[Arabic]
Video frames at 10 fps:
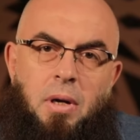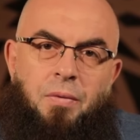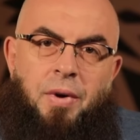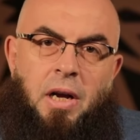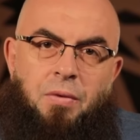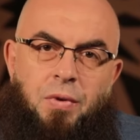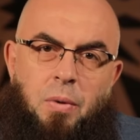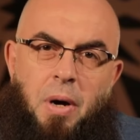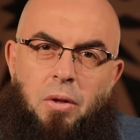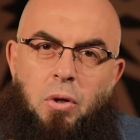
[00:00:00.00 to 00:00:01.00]
فكان في
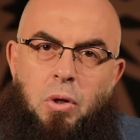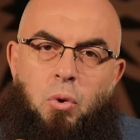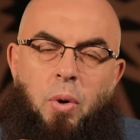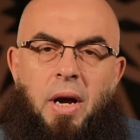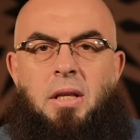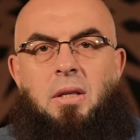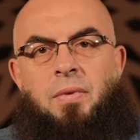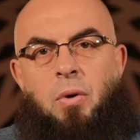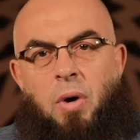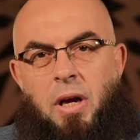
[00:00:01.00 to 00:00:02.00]
بعض النطوءات
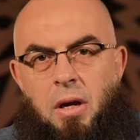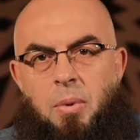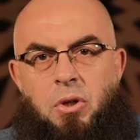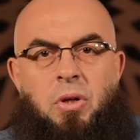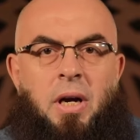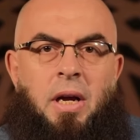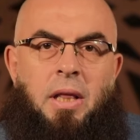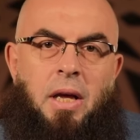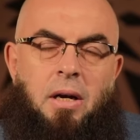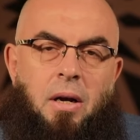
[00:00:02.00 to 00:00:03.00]
في وجهه بسيطة
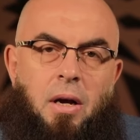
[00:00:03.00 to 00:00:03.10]
جدا